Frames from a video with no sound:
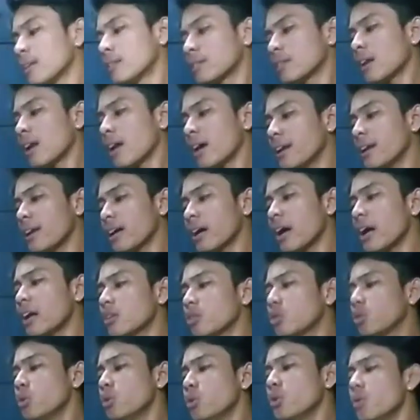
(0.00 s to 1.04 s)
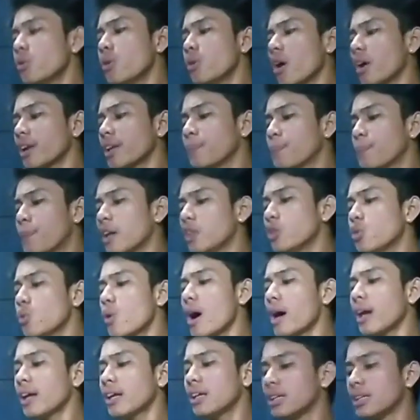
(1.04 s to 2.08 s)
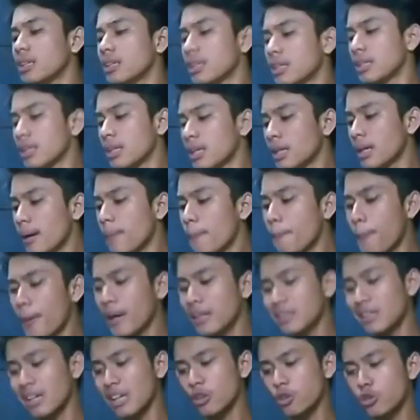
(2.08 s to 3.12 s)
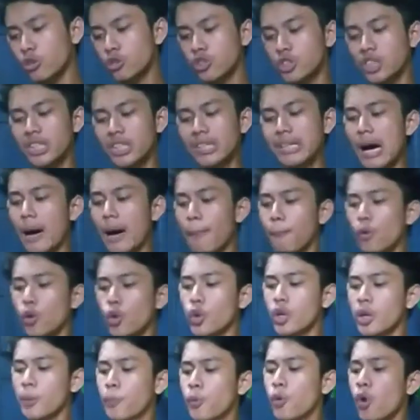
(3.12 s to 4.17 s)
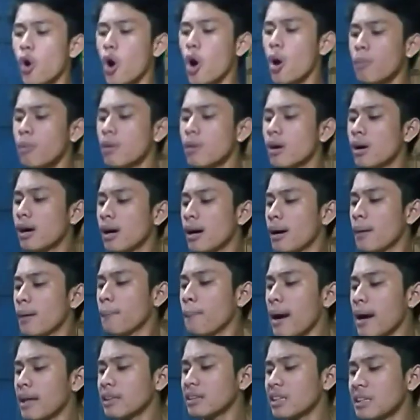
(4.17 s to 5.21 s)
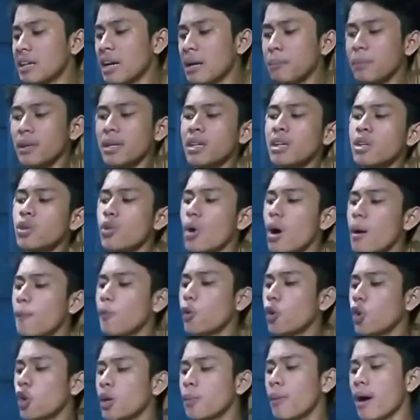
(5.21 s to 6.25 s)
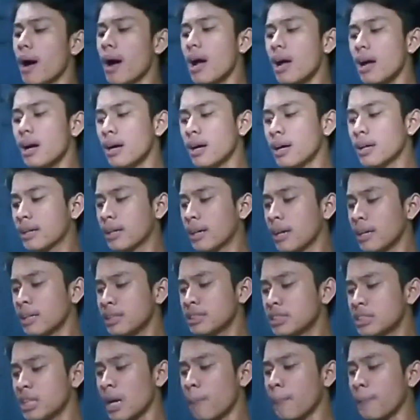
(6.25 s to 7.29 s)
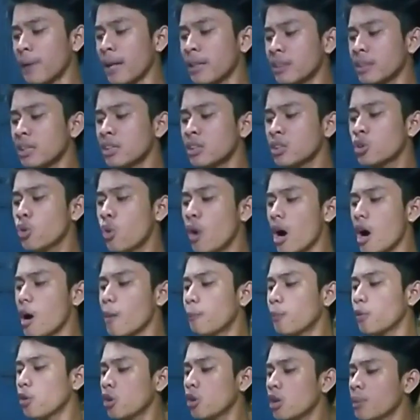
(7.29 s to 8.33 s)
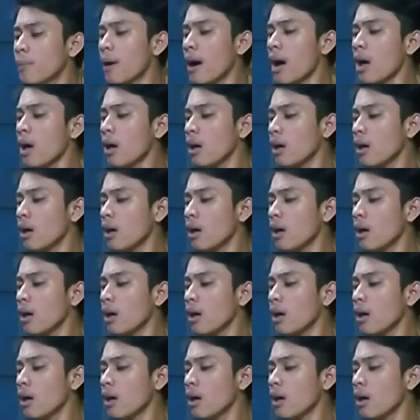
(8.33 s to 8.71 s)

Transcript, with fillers: Teradekan Gunung Ori Banyuwangi 430.000 Om Mantenan Mini 25 Kehicap Ranting 25